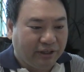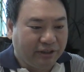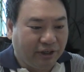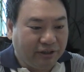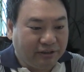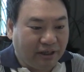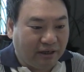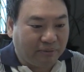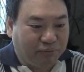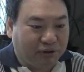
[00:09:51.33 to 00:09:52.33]
그런
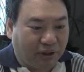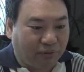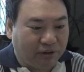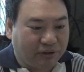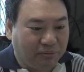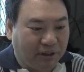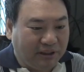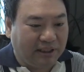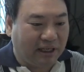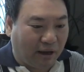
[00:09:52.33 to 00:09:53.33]
인생을 붙잡고 있으면
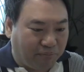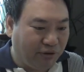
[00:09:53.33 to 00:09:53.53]
인생이 안